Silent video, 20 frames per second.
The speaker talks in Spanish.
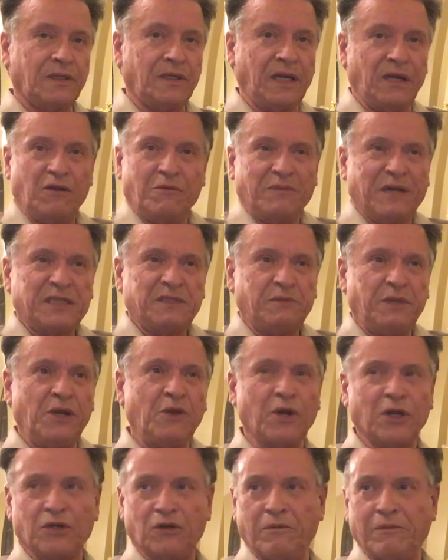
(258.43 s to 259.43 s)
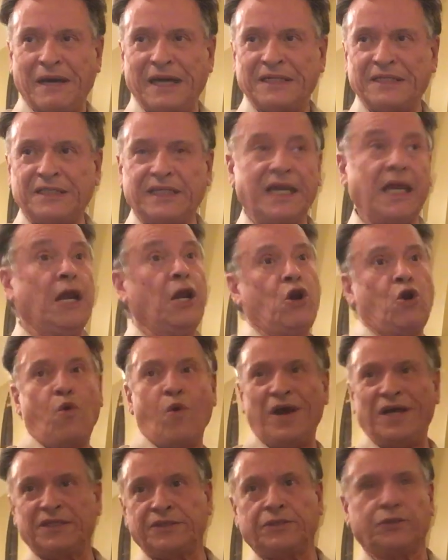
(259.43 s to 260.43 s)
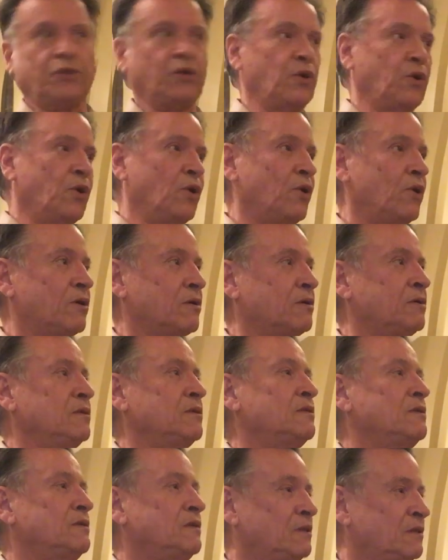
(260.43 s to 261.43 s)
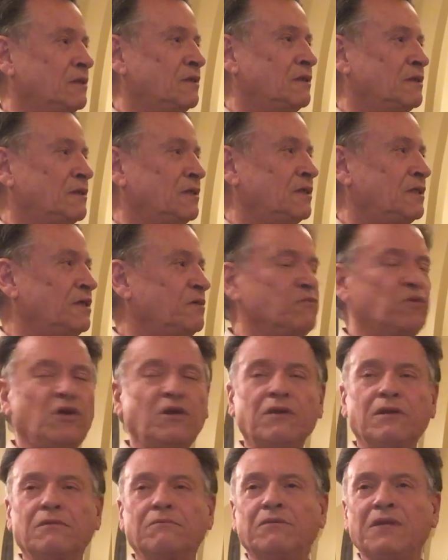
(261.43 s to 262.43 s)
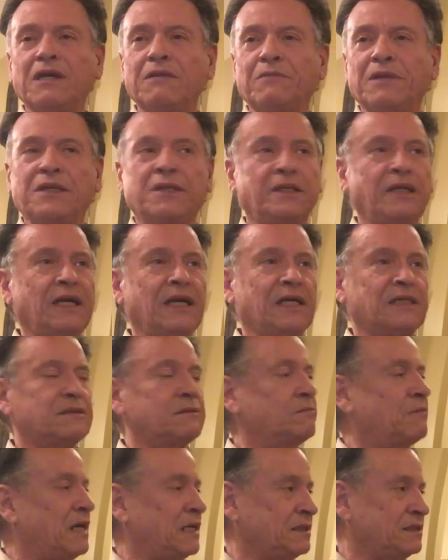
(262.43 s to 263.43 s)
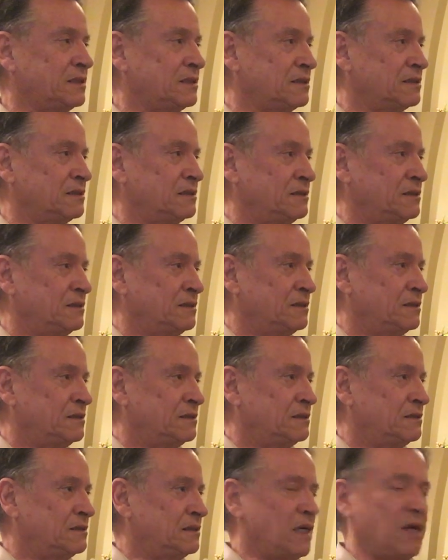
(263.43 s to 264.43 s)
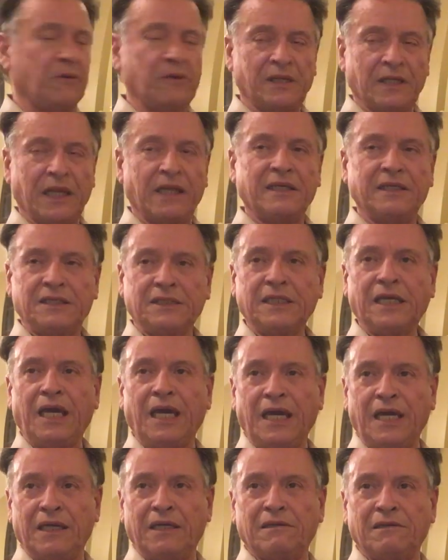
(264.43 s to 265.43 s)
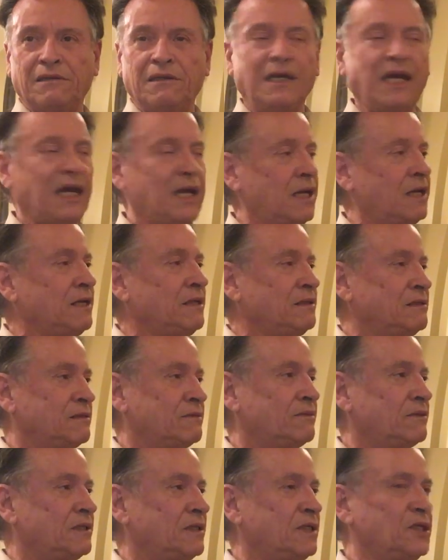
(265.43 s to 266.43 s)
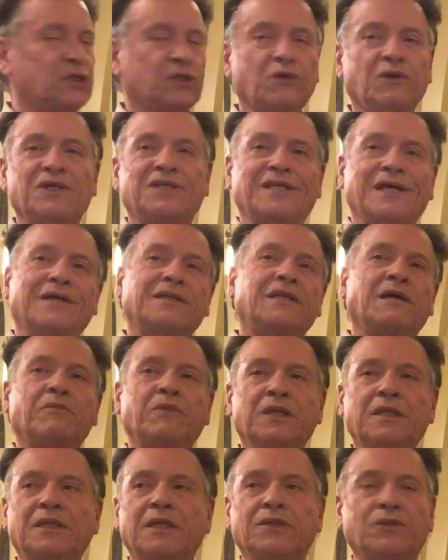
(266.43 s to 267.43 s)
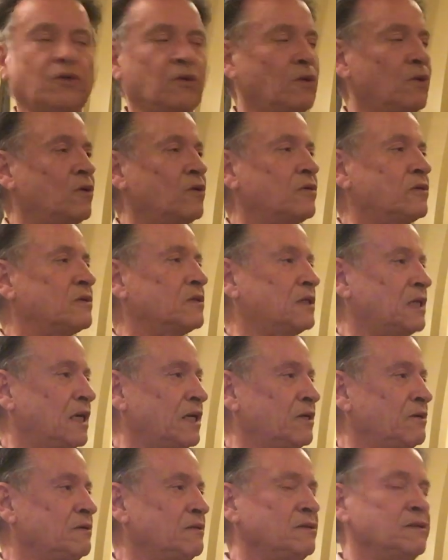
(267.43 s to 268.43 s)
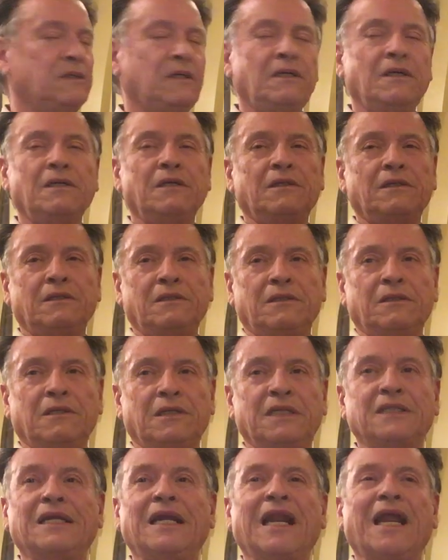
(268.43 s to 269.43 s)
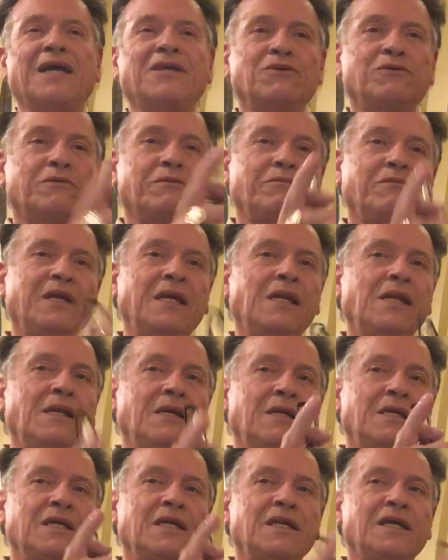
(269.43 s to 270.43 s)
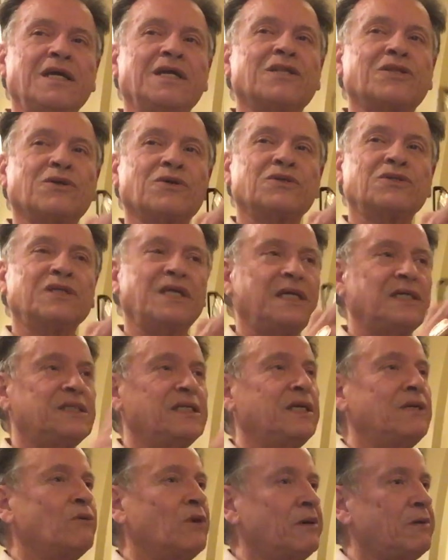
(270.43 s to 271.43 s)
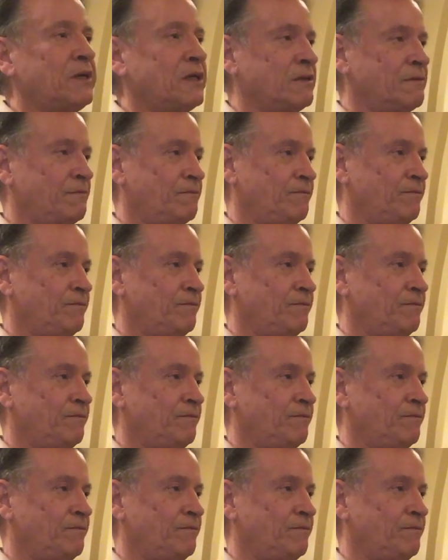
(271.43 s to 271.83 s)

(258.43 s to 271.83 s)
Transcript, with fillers: que nomás vino a robarse nuestro oro, y mil mentiras más. La verdad es que él hizo exactamente todo lo contrario en el año 1519.